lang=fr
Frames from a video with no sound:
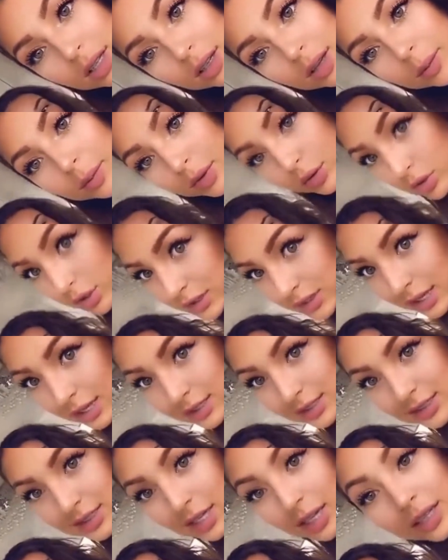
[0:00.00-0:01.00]
Et toi,
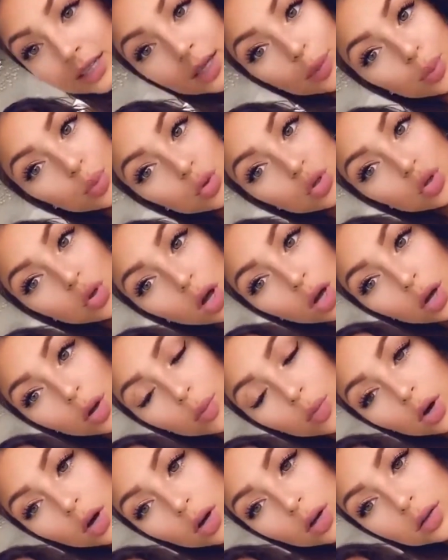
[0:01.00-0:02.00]
t'es plus noire que
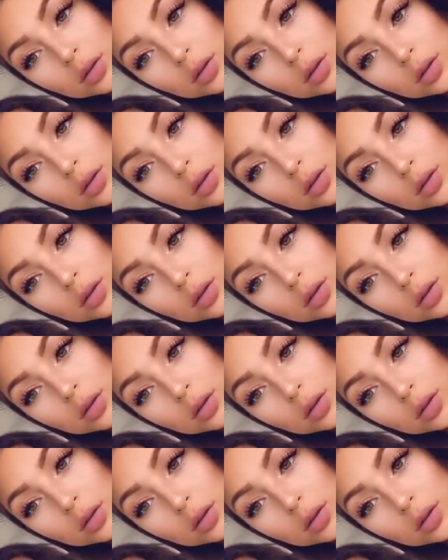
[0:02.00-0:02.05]
moi.